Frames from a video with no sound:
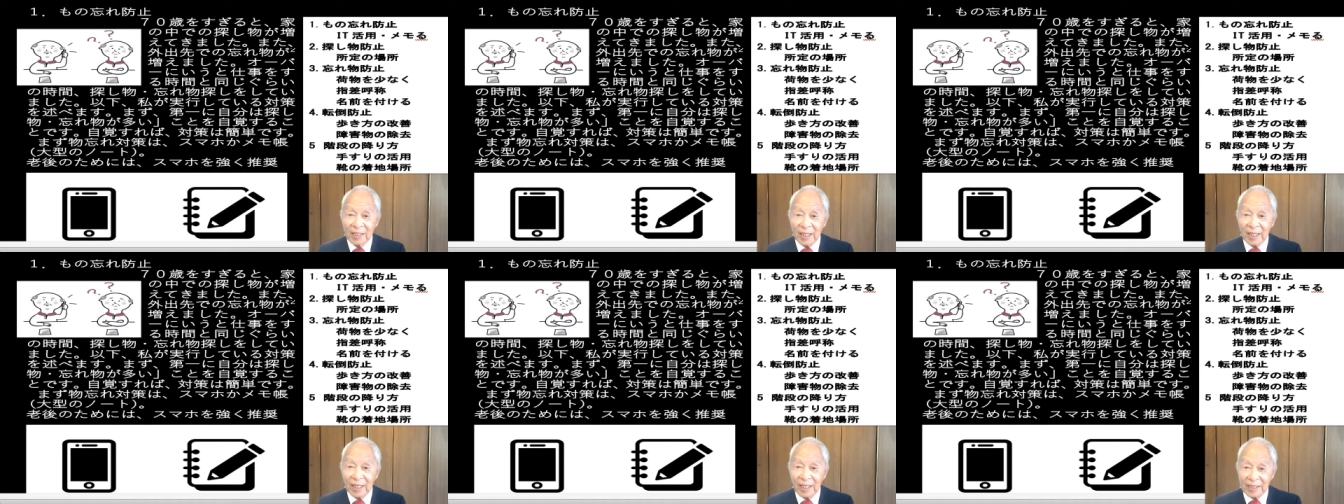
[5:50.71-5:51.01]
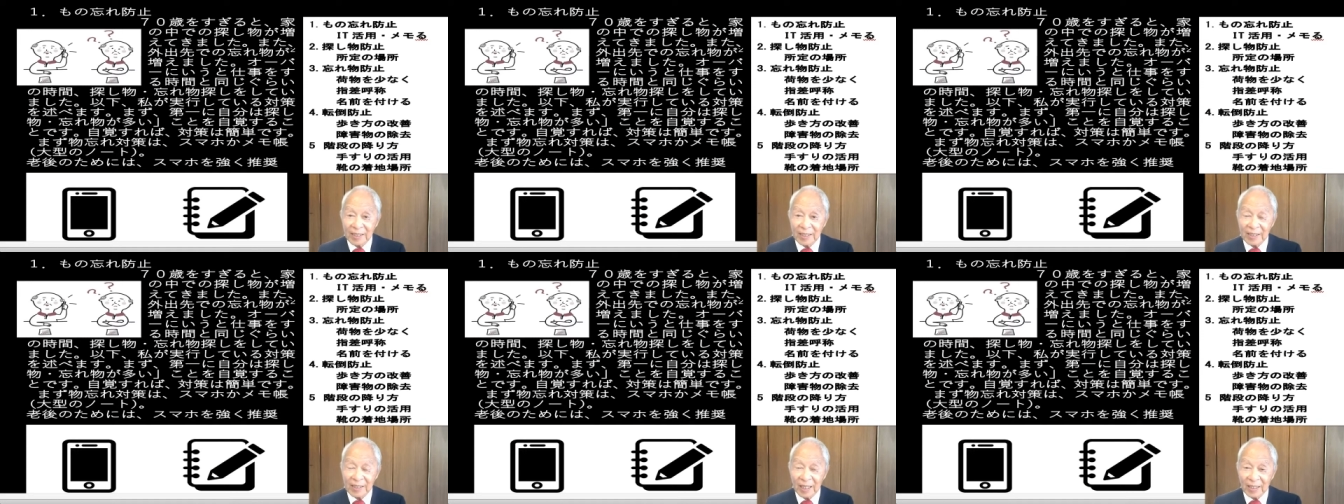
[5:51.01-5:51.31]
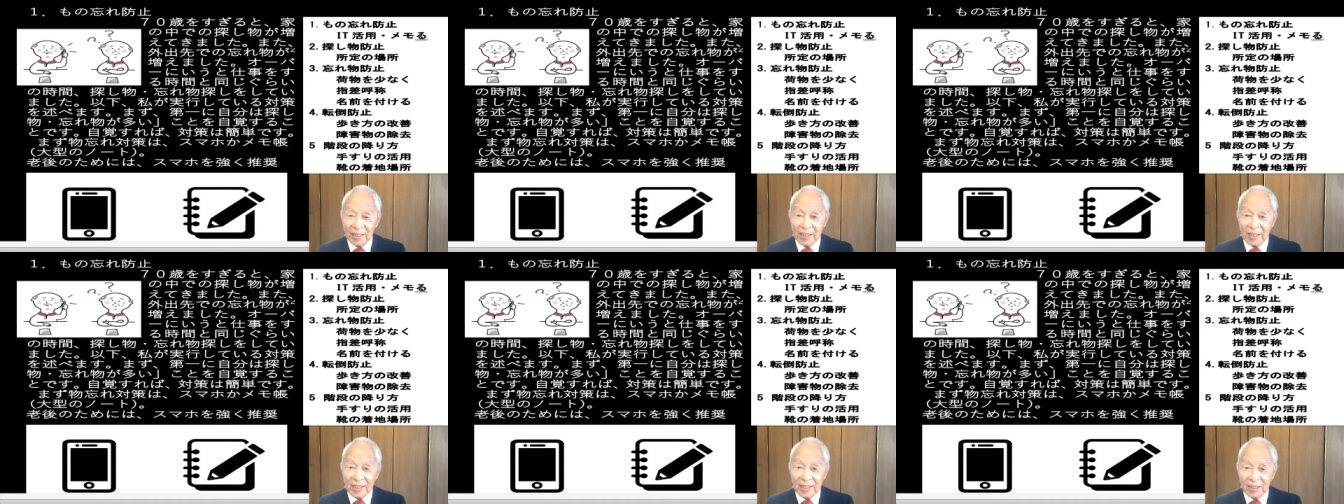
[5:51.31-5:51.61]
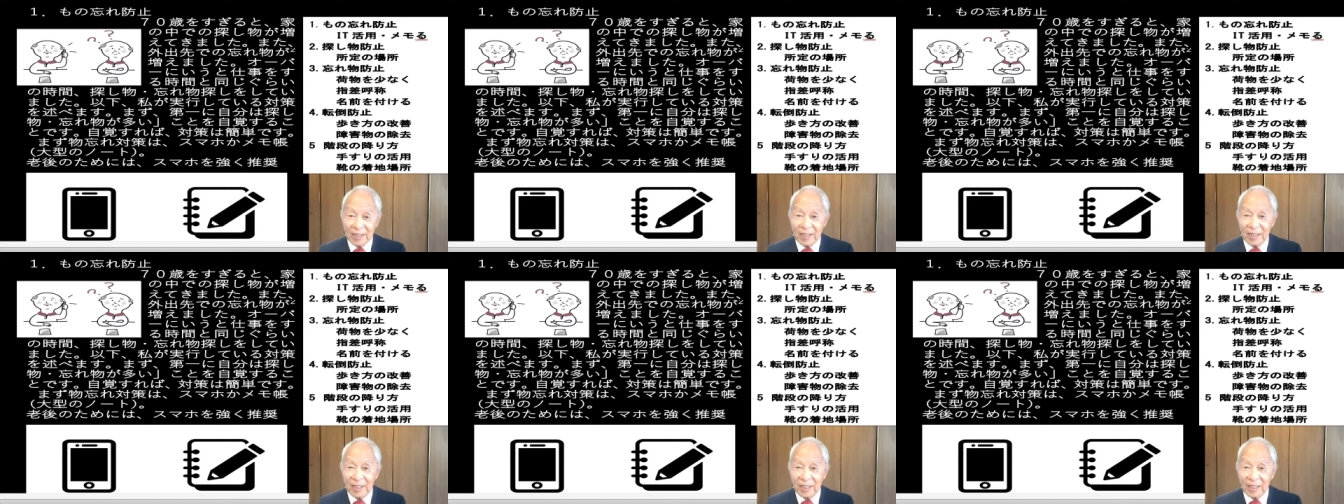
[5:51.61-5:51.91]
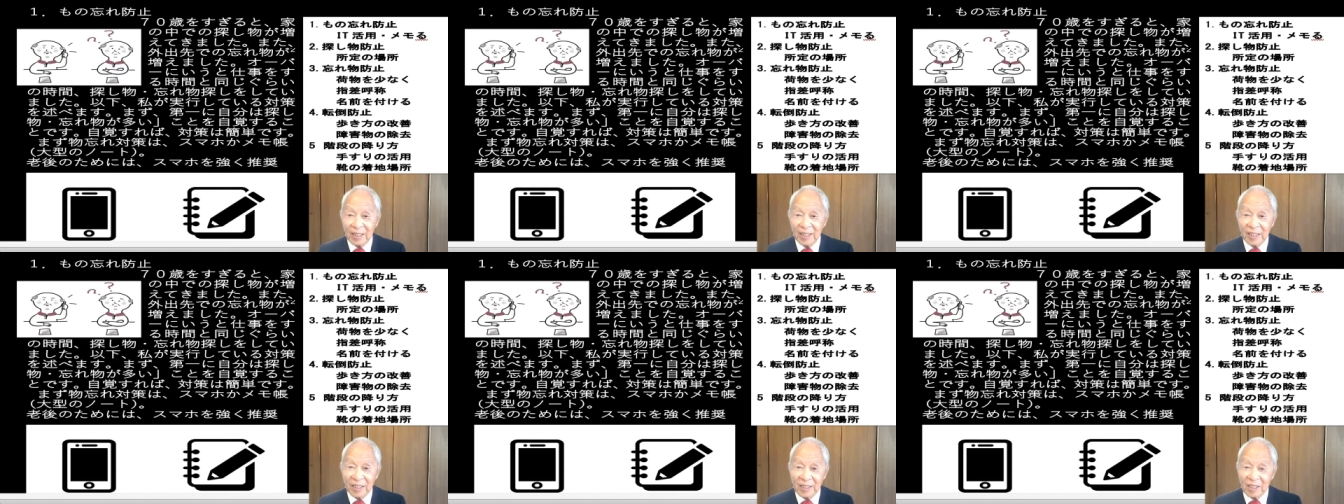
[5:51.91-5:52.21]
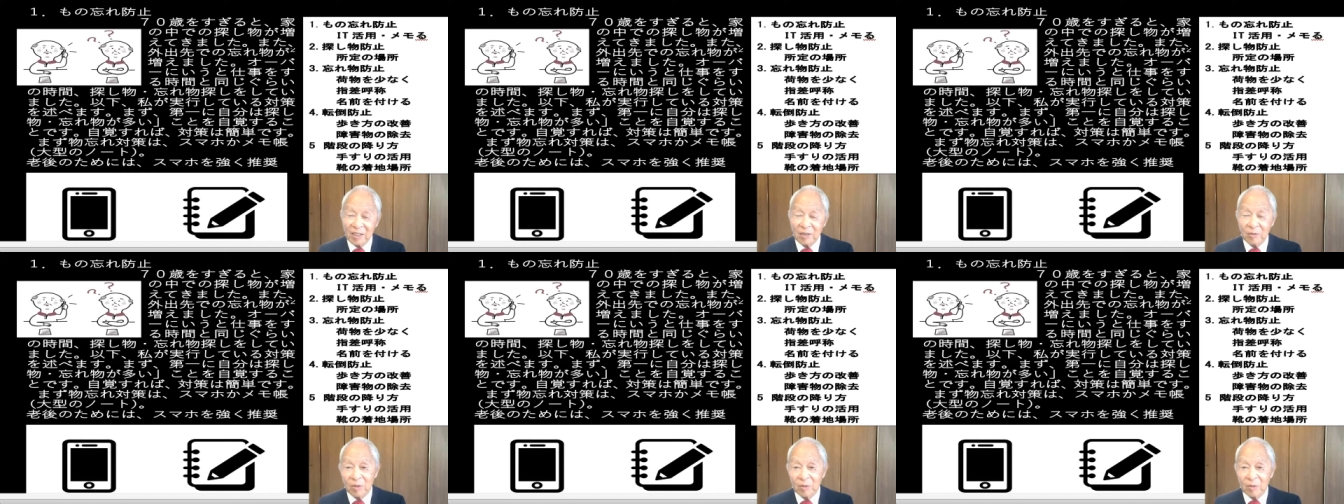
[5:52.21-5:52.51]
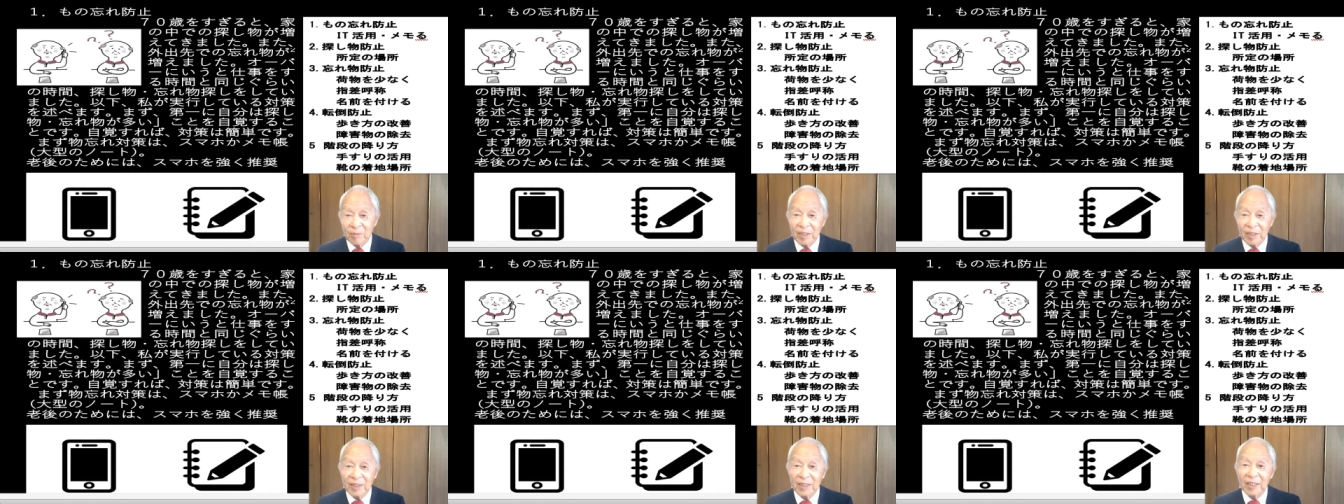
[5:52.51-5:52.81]
何月何日に、えー、
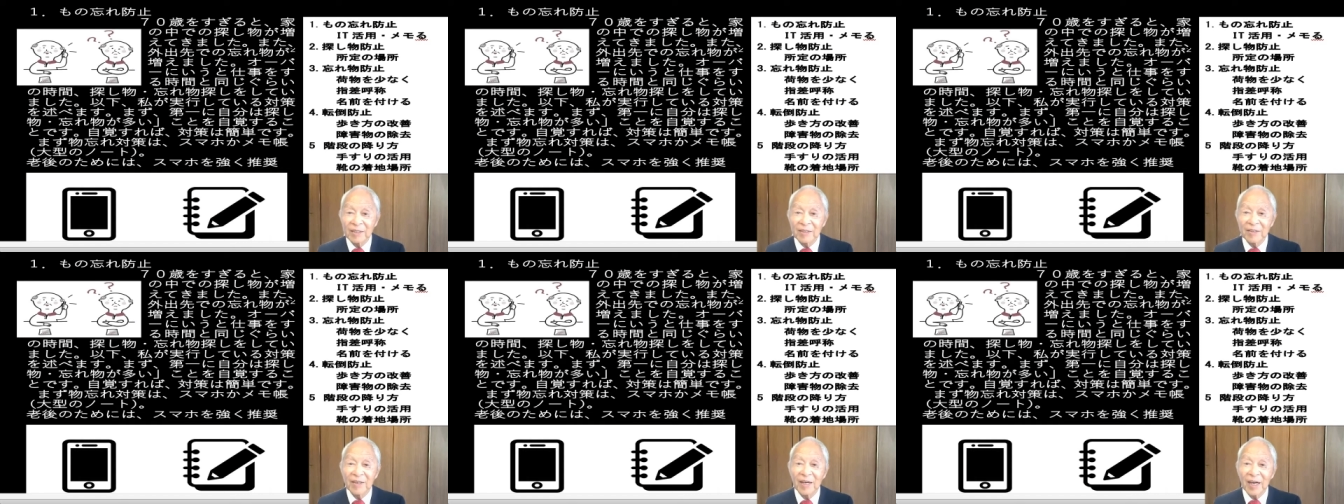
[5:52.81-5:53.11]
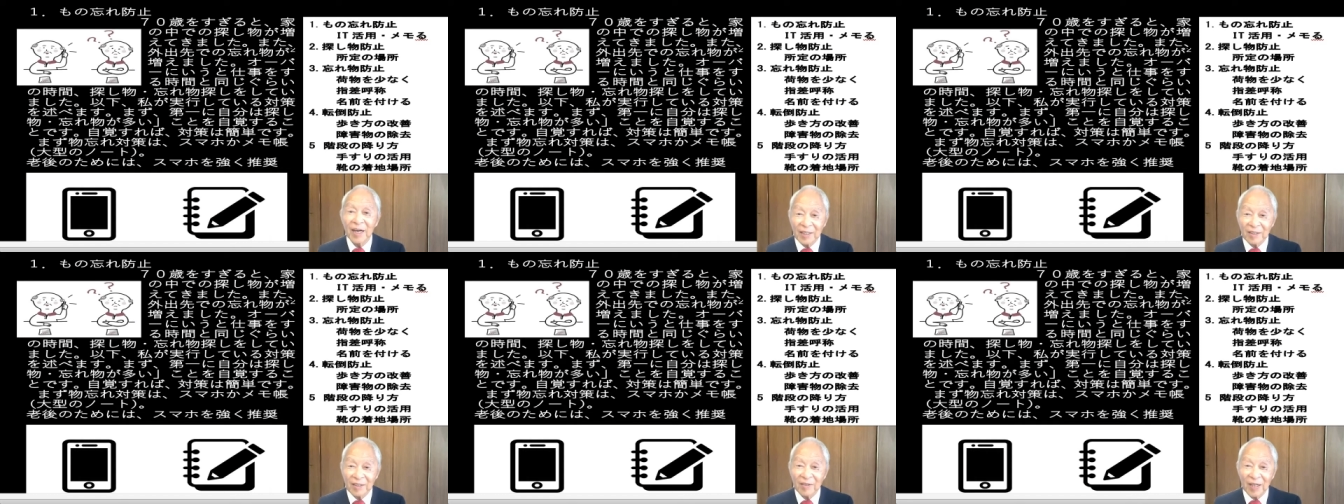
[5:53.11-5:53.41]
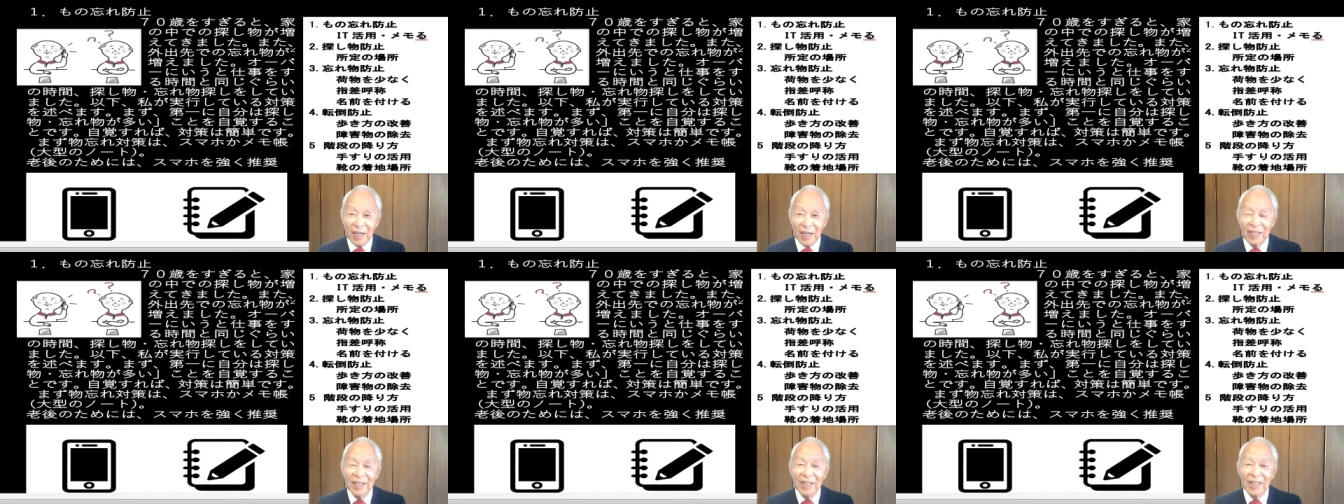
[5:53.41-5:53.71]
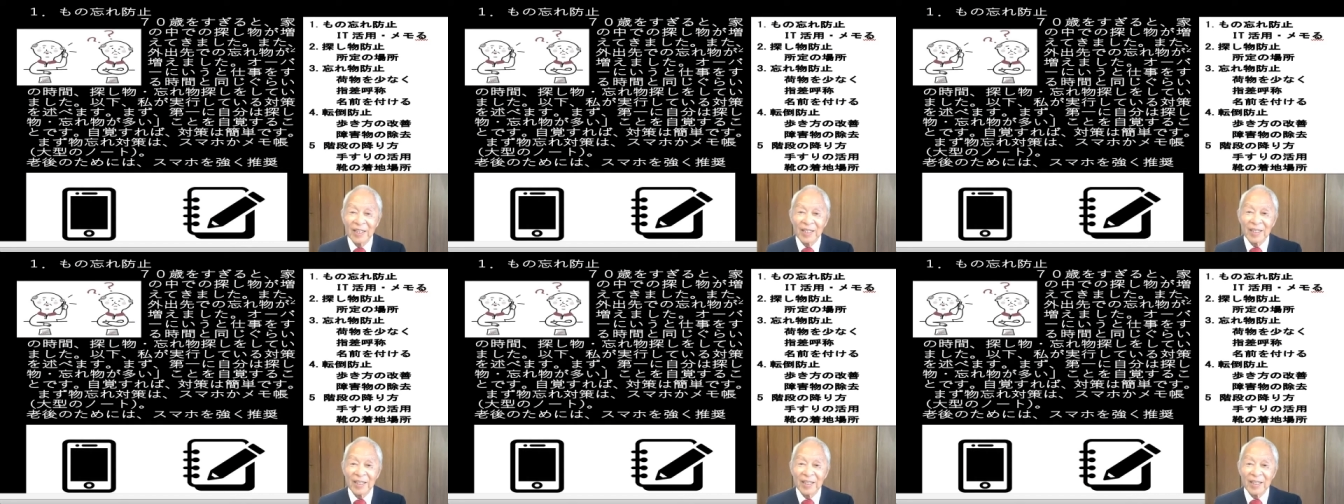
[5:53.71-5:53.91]
ズームミーティングがあるとか、